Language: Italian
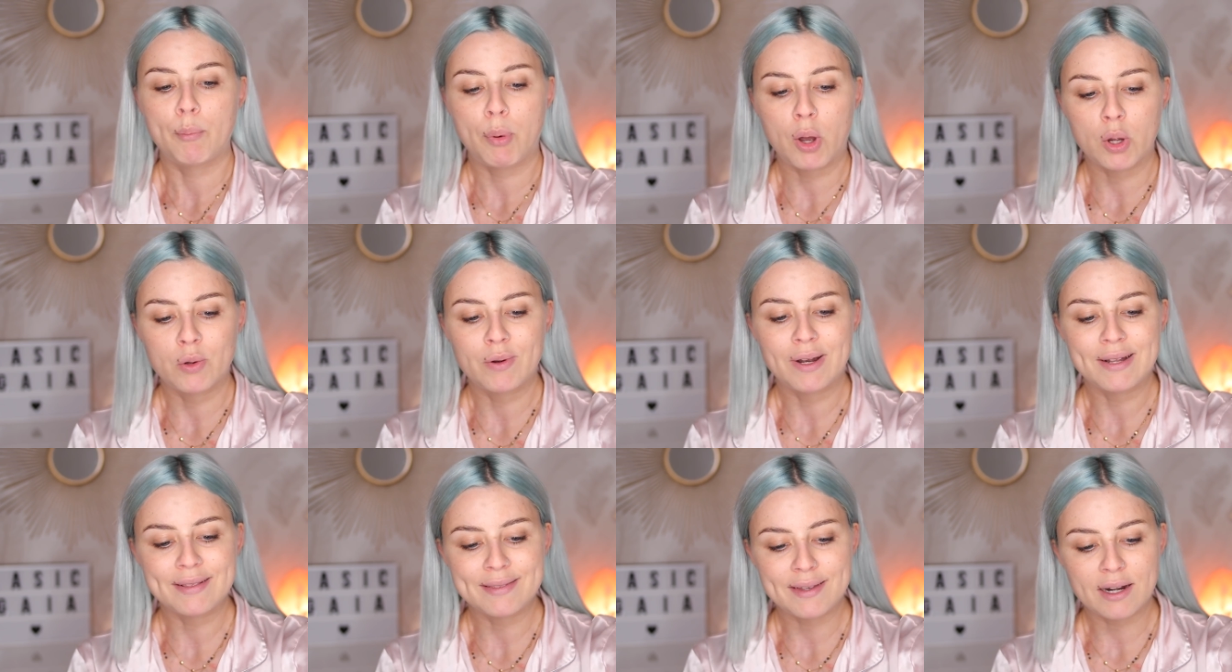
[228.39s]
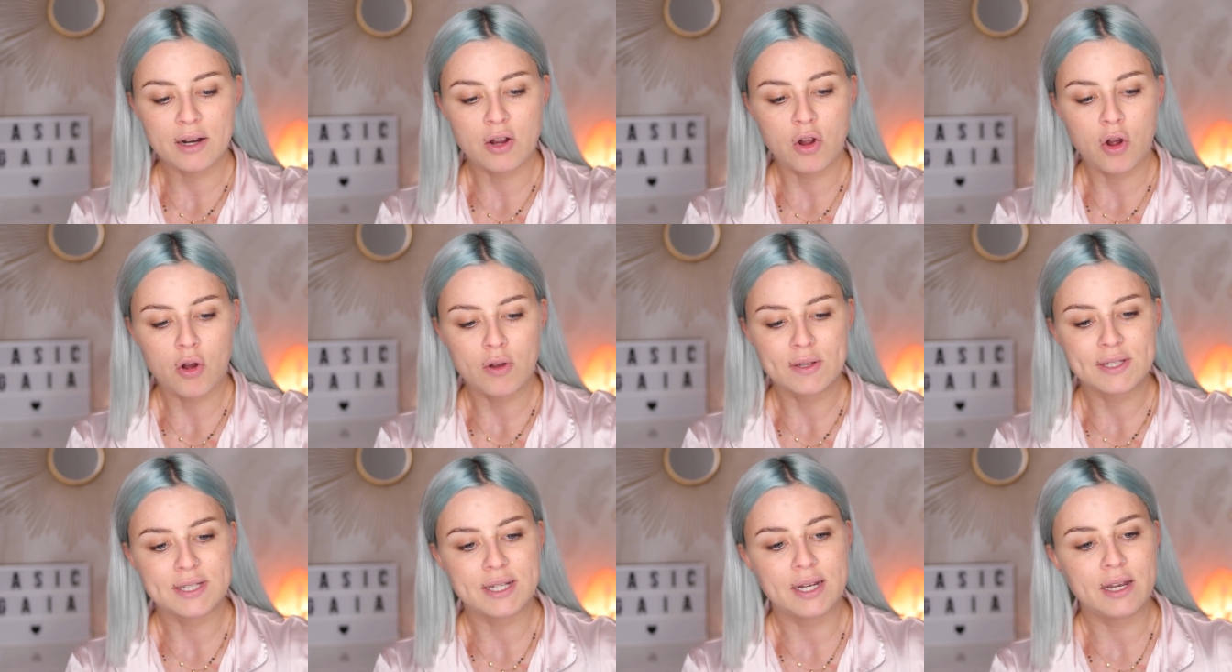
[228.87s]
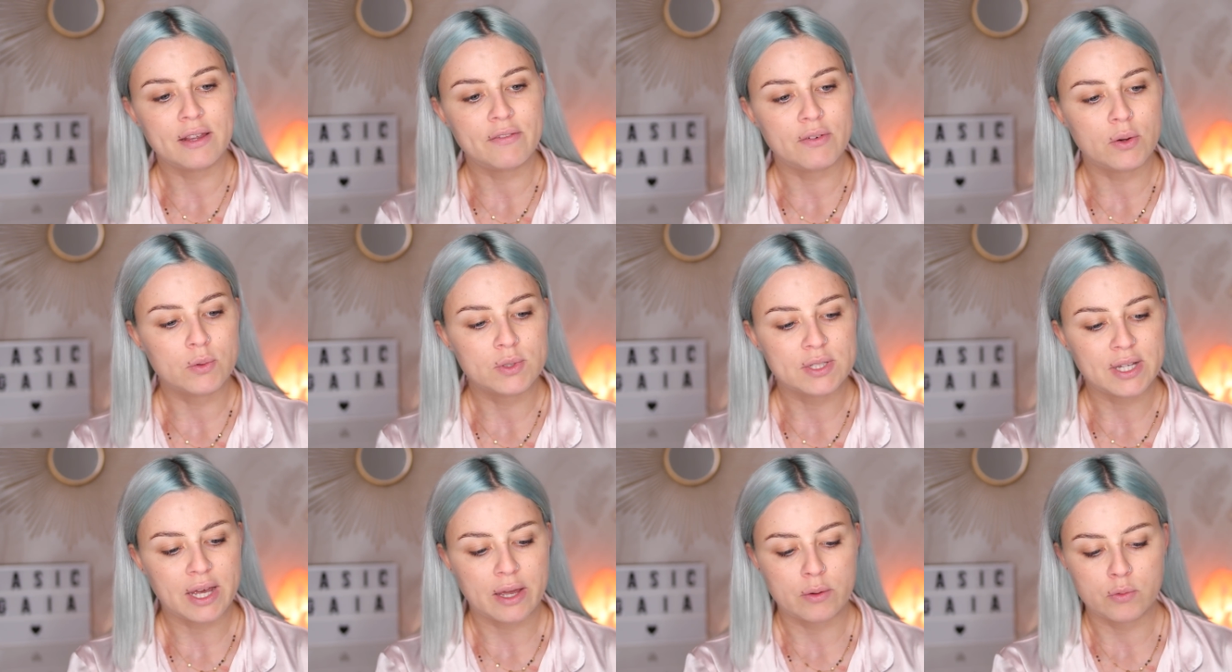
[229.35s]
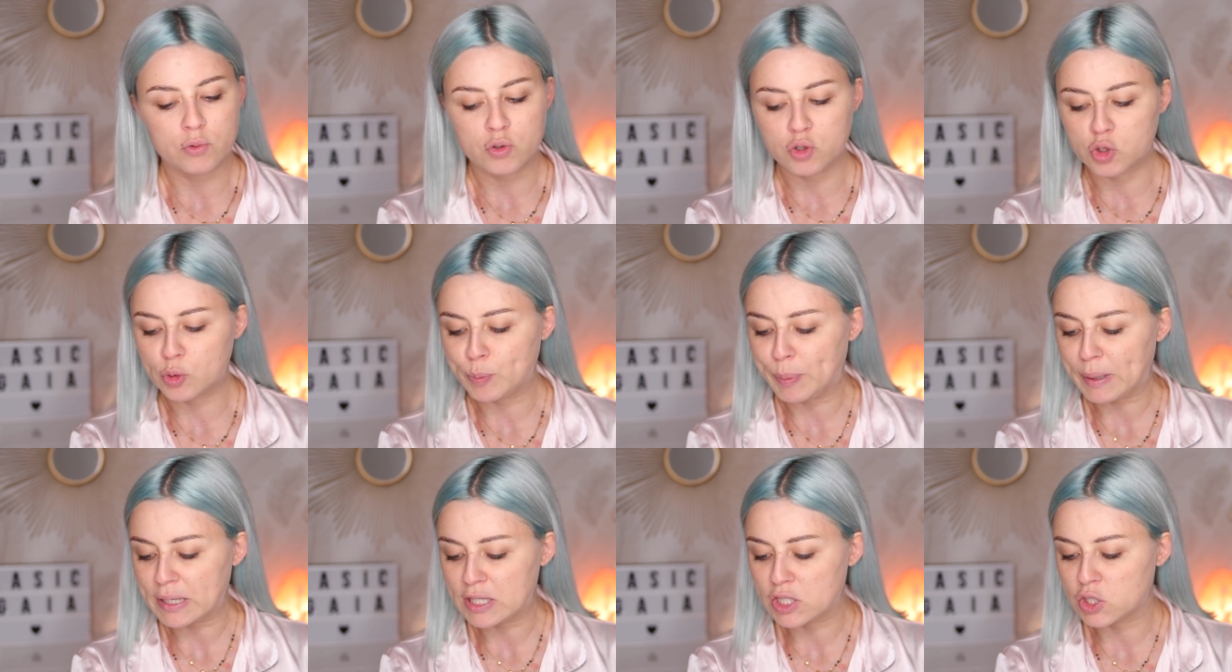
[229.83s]
Poi un'altra cosa, lei va a usare uno
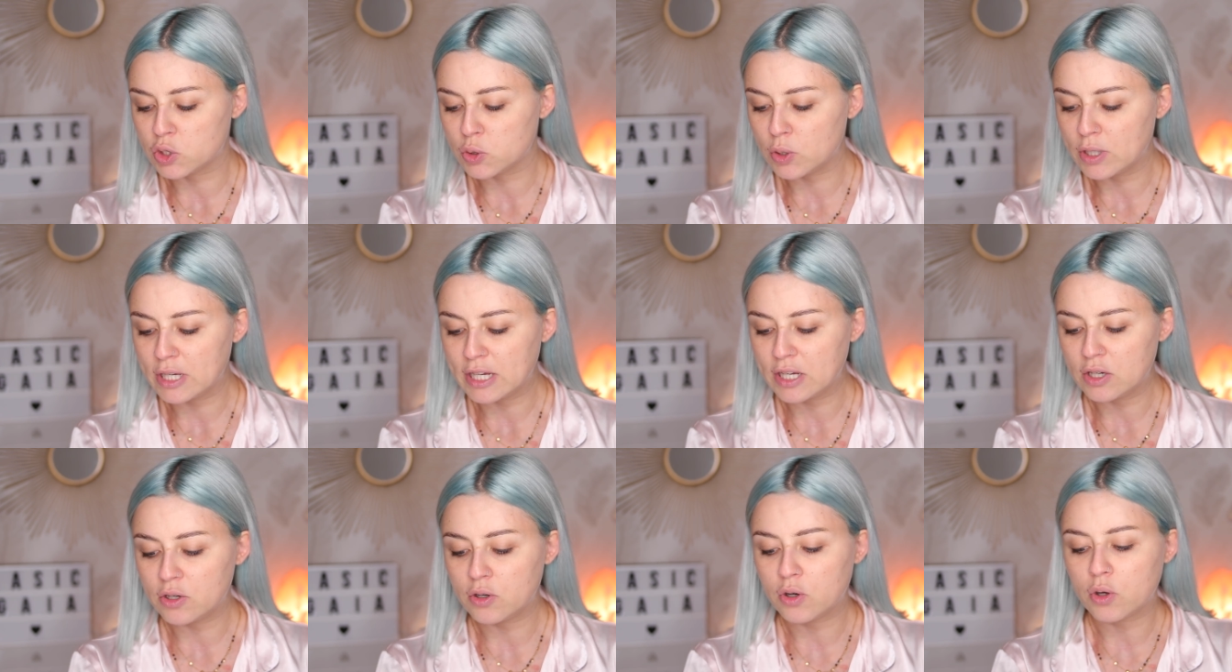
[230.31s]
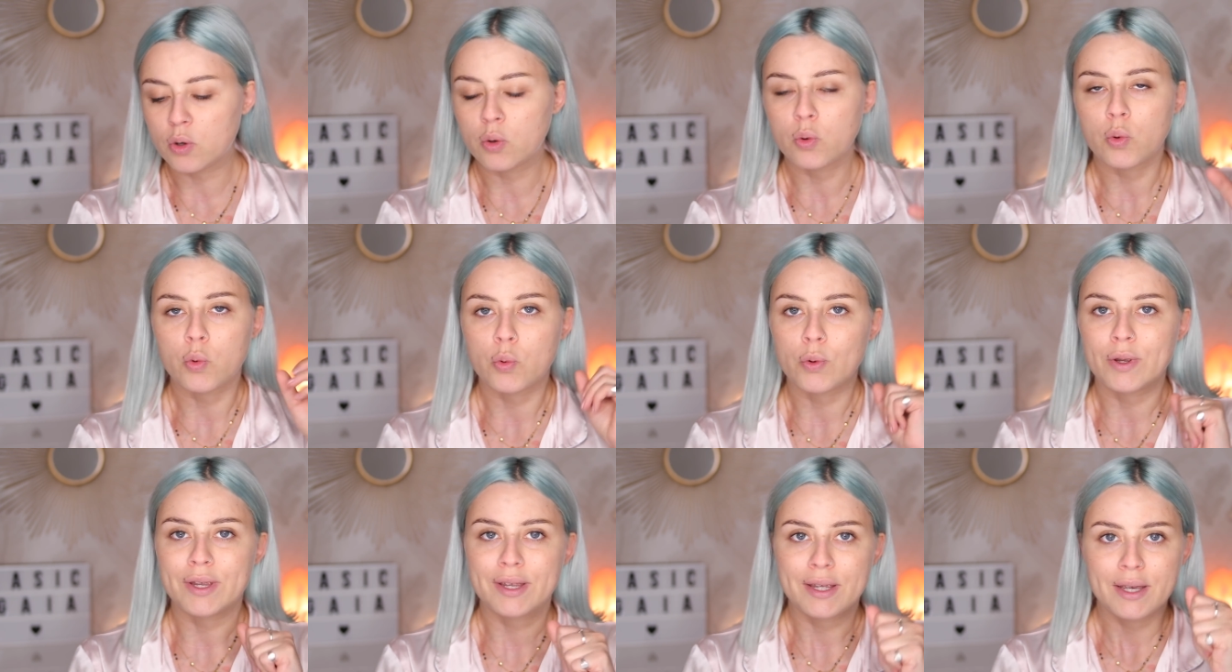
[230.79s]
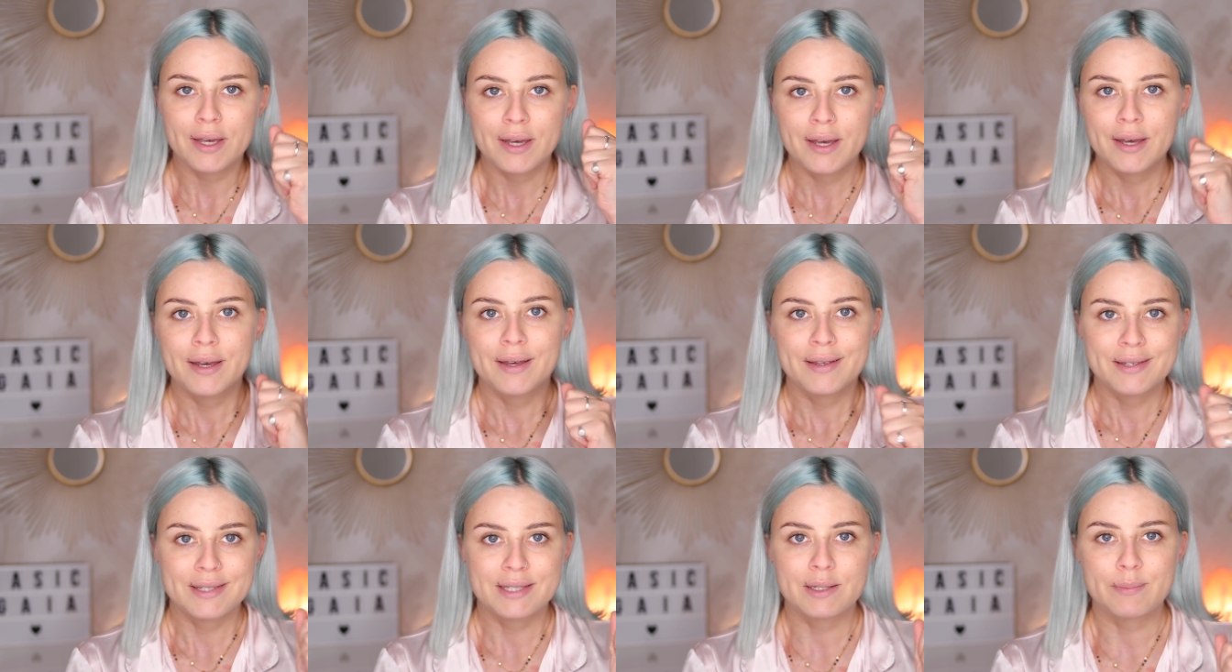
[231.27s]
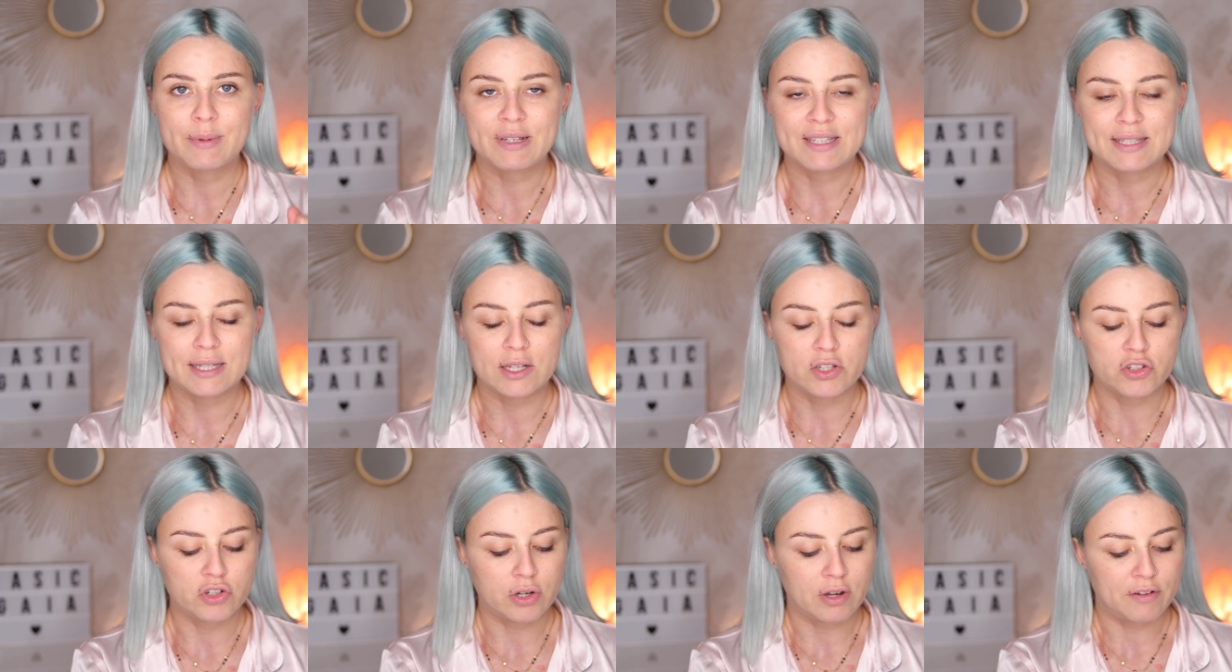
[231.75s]
spazzolino con cui si
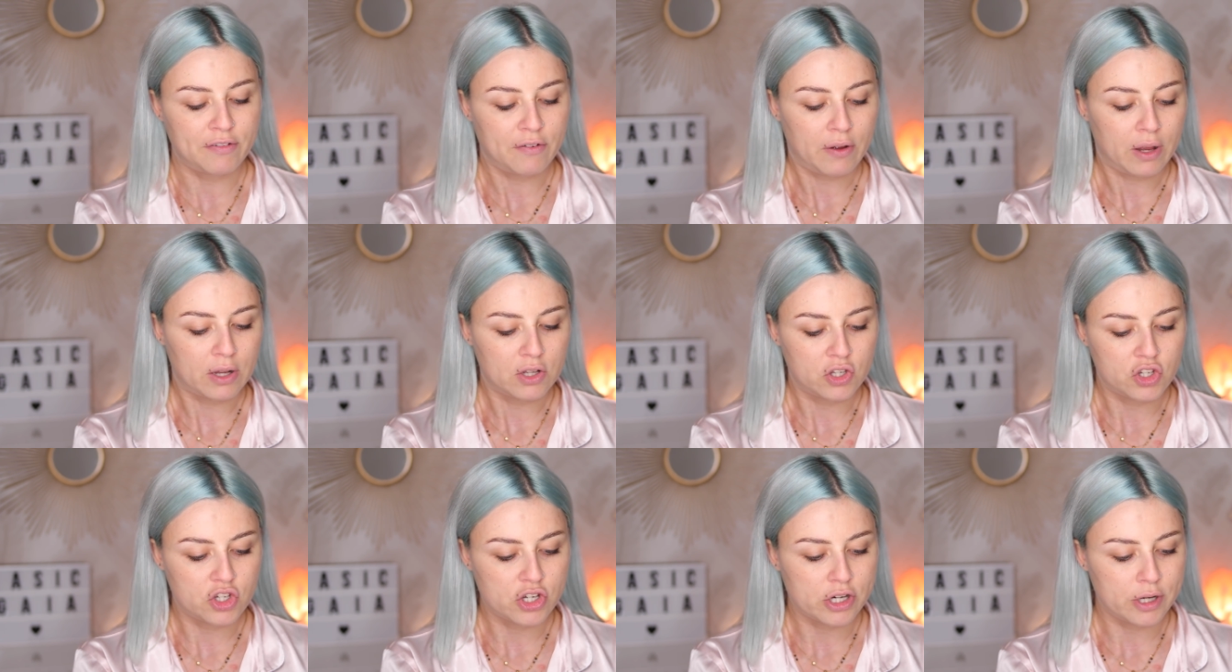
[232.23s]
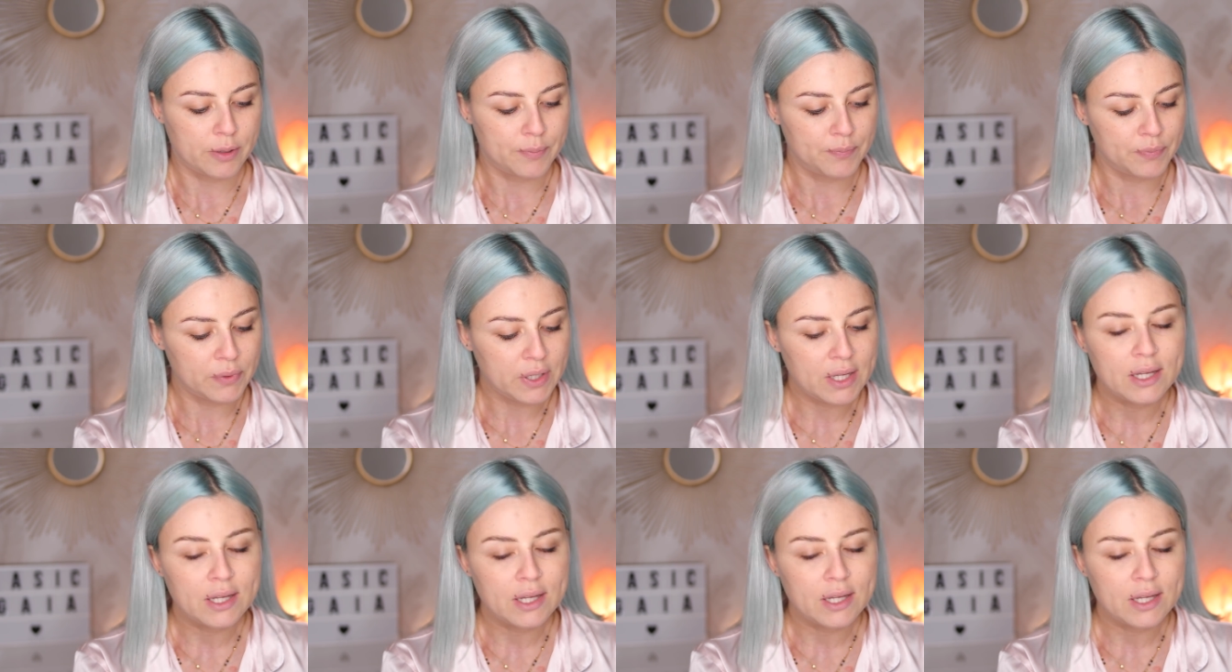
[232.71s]
massaggia la faccia.